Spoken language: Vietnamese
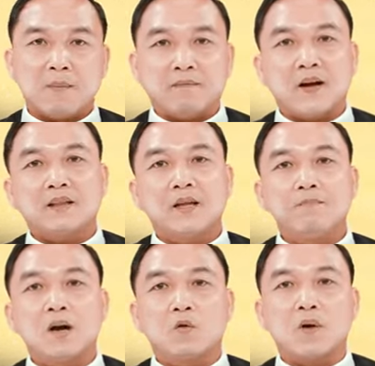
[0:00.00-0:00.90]
Bản văn
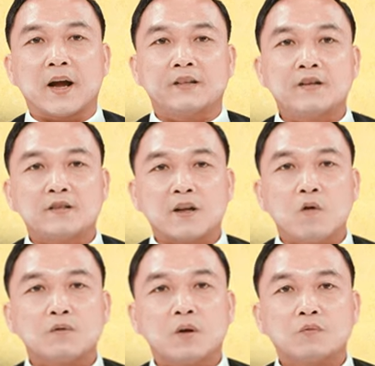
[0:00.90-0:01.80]
tin mừng của ngày thứ
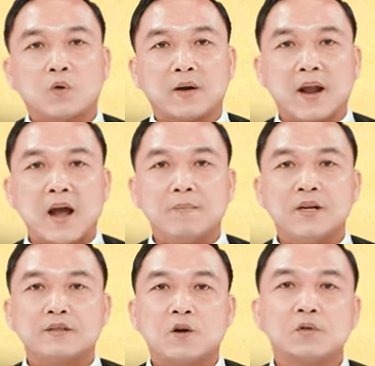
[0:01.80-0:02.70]
sáu trong tuần
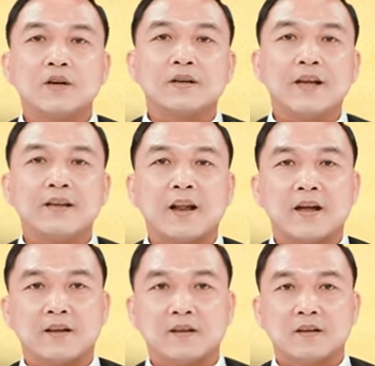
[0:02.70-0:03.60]
26 thường niên
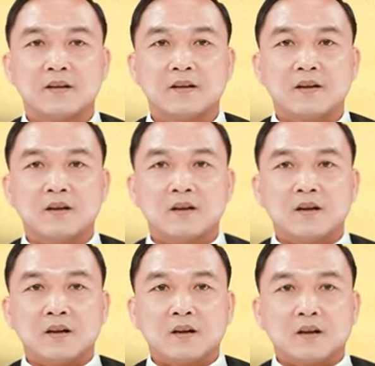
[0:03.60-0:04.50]
này
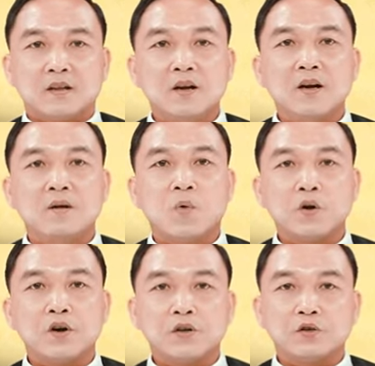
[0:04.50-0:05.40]
đưa
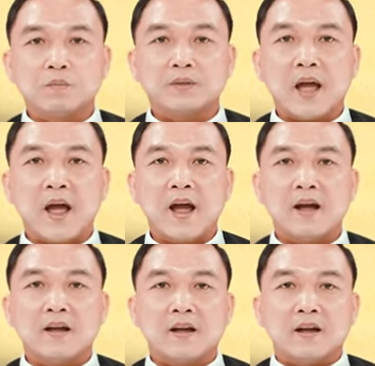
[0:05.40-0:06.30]
mỗi người chúng
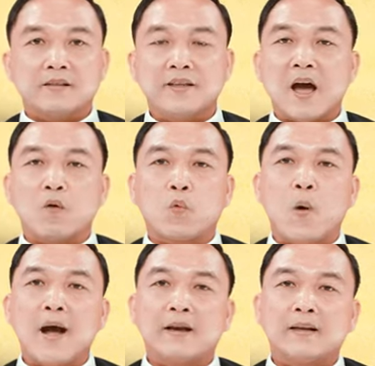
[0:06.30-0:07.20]
ta dạo
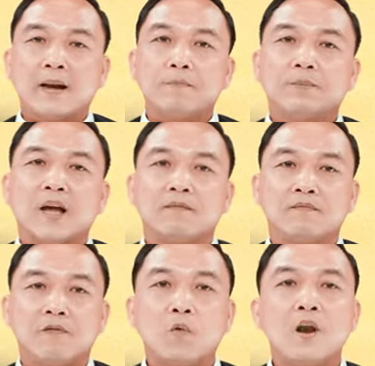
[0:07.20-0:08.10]
qua năm thành
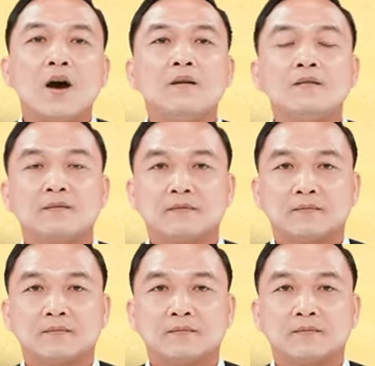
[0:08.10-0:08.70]
phố lớn